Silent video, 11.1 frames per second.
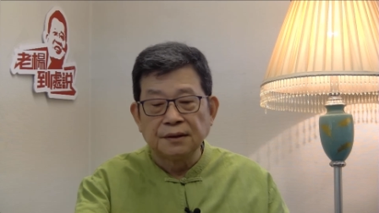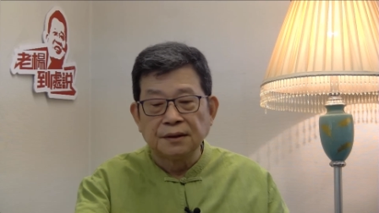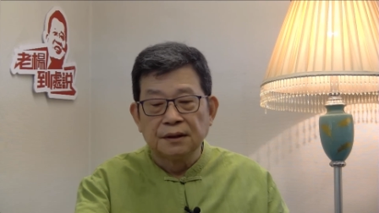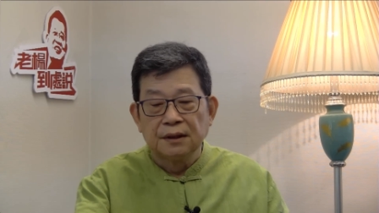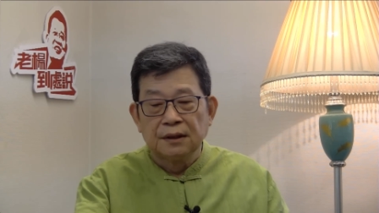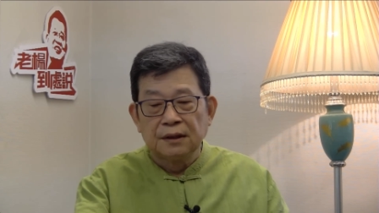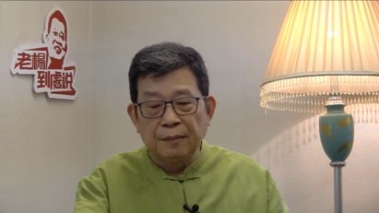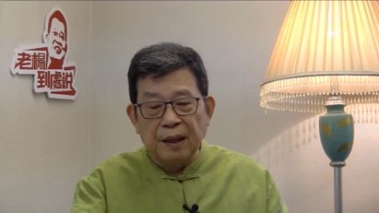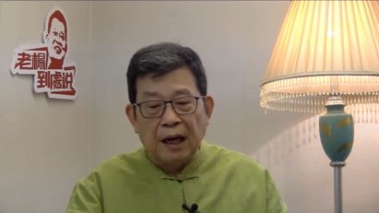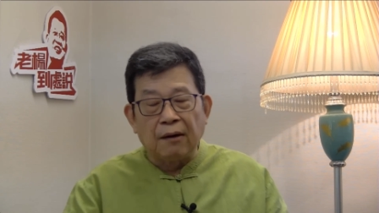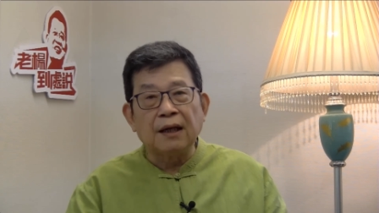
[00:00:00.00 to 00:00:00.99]
那么
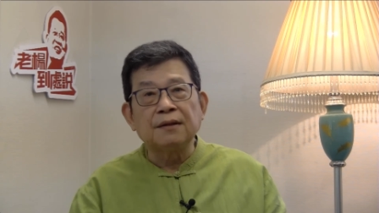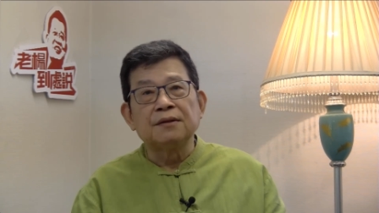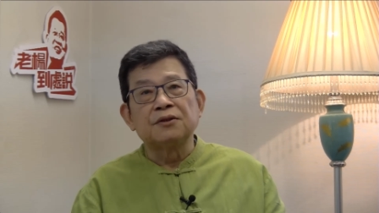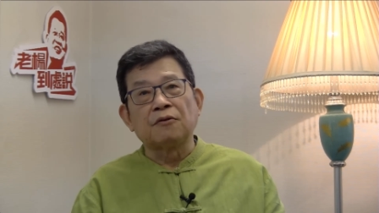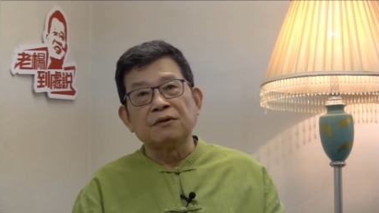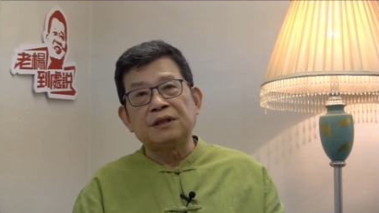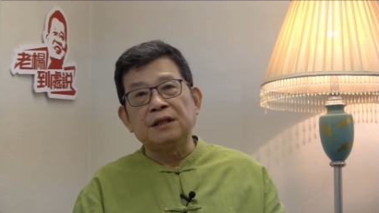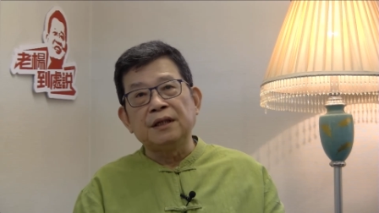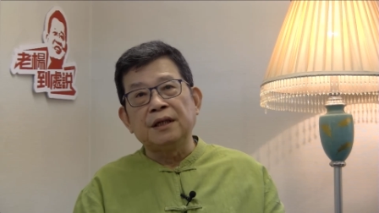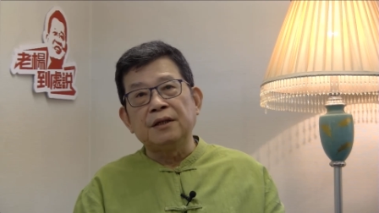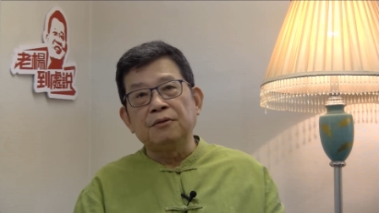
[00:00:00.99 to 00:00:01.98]
好了，从今年
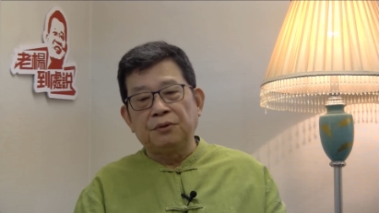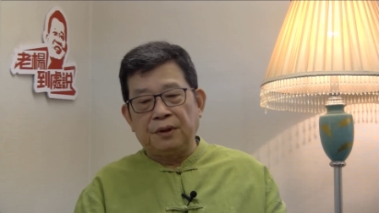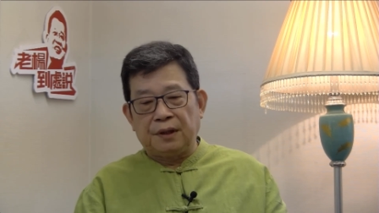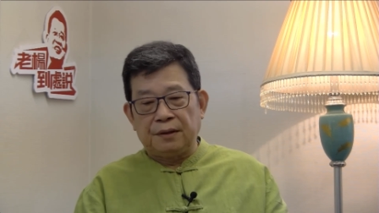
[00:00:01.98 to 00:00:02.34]
六月